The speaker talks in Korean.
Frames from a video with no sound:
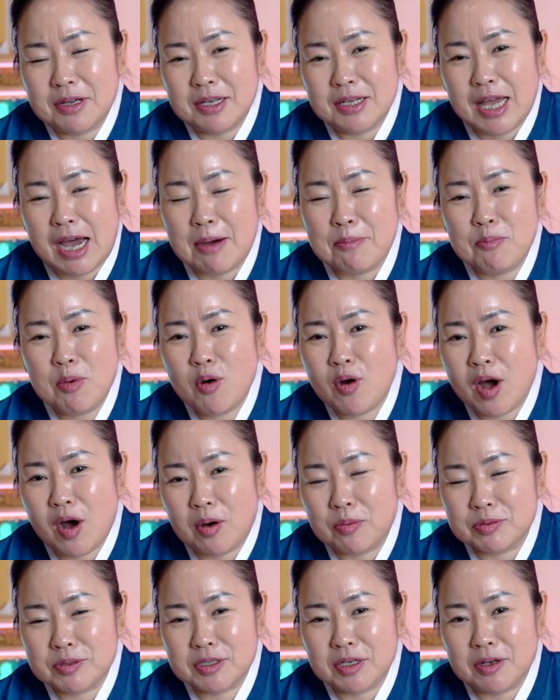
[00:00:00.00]
양보가
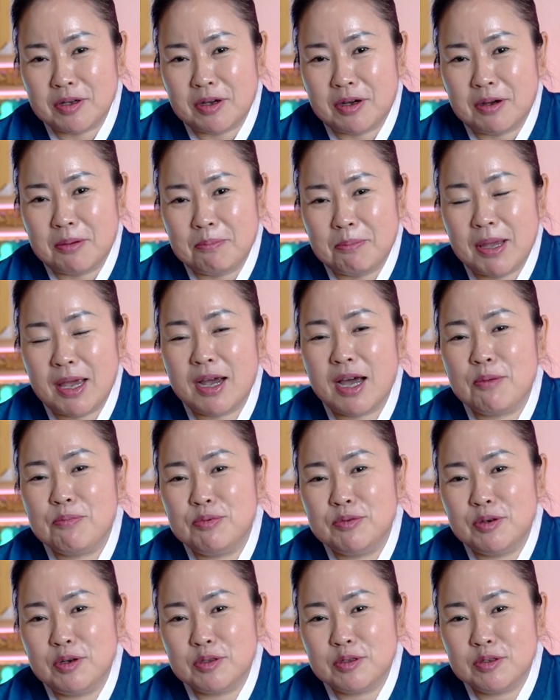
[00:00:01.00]
없어요. 배가
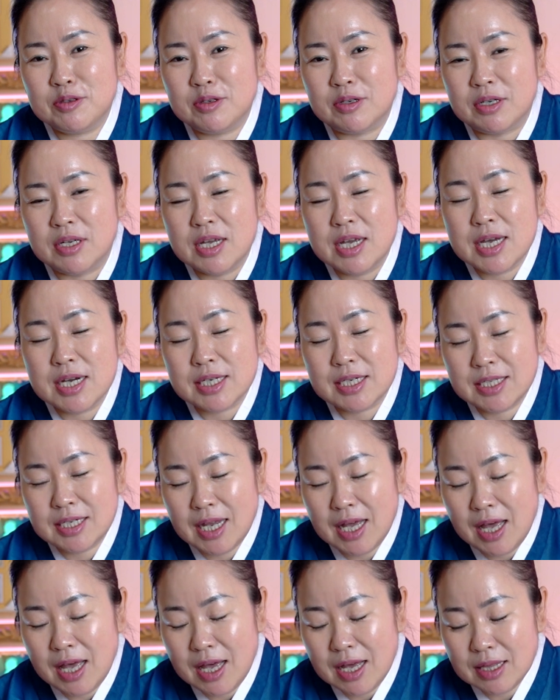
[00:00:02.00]
불러도
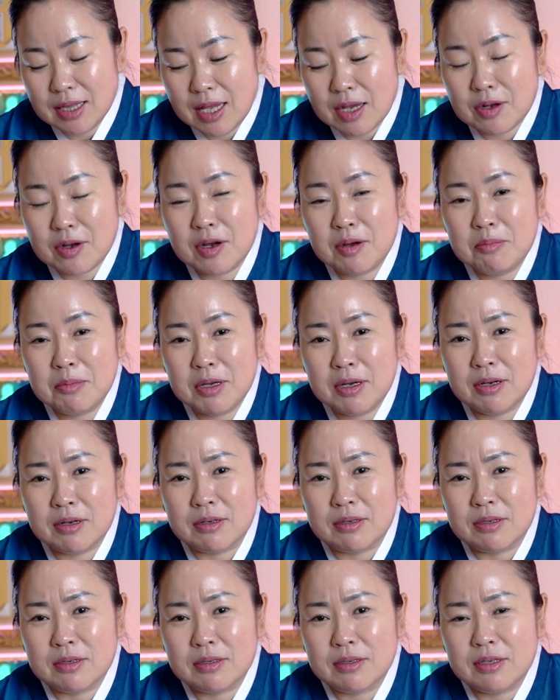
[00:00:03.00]
그냥 내
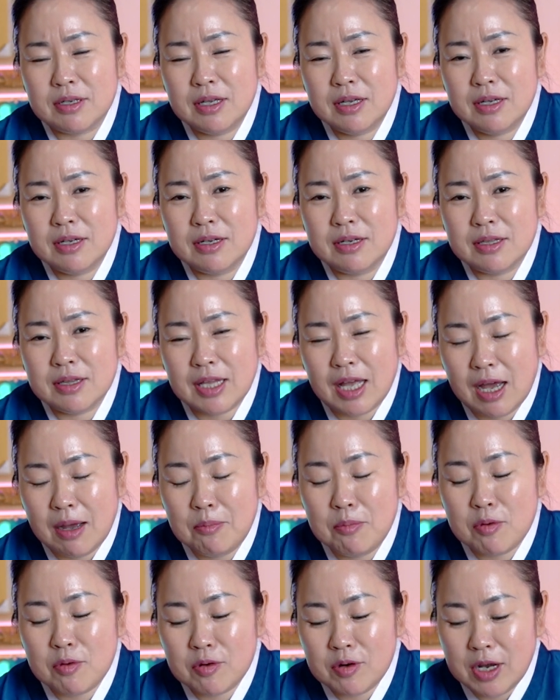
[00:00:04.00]
거면 네? 다
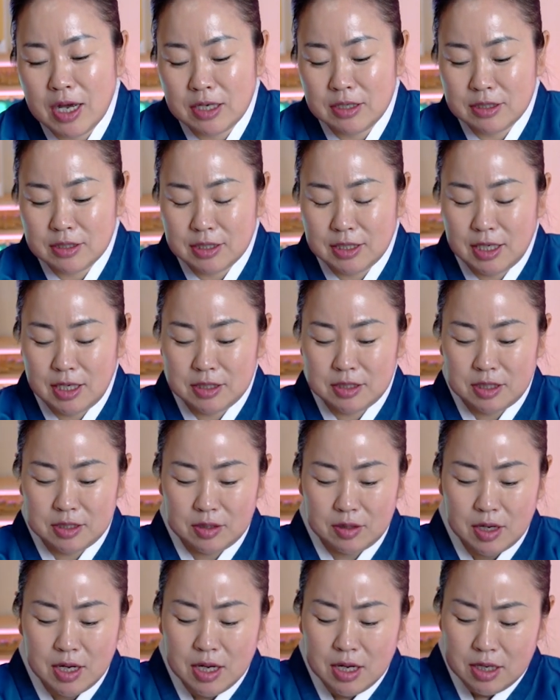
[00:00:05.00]
먹으려 하는 거기에
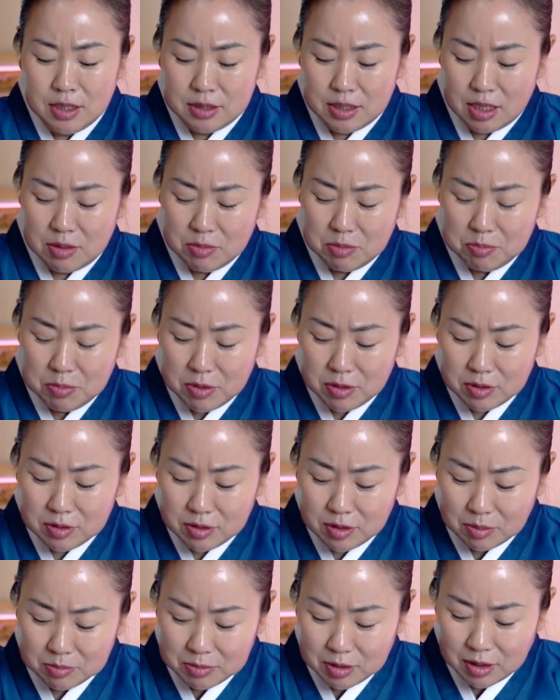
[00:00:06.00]
있어서 제문복은
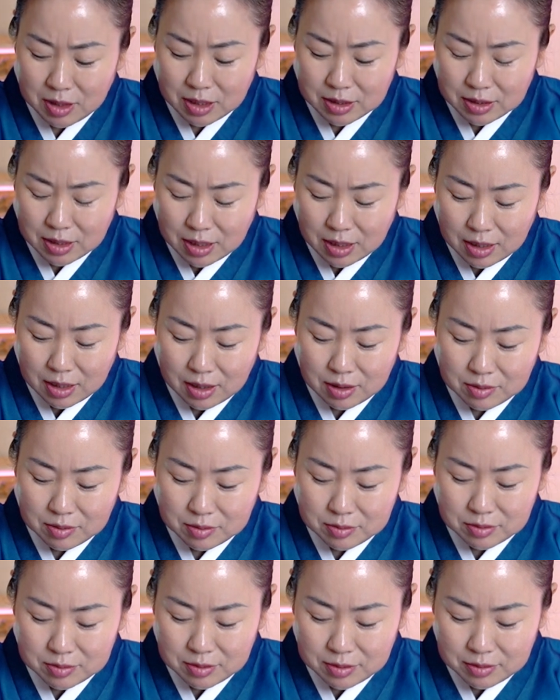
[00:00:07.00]
넘쳐난다
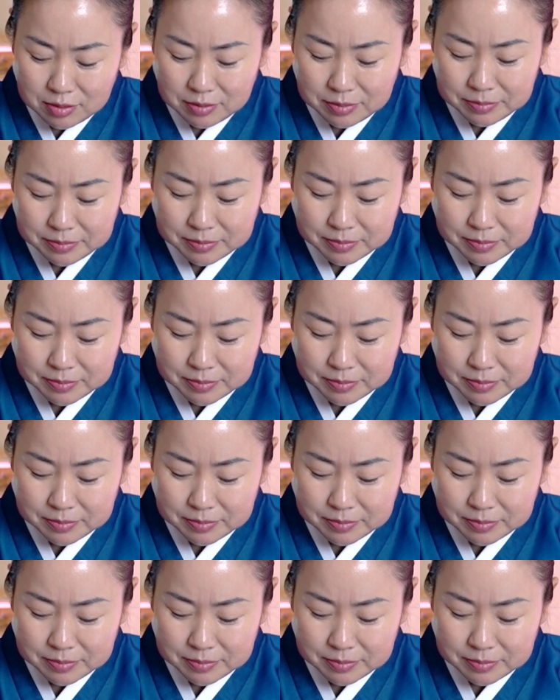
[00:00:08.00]
하거든요.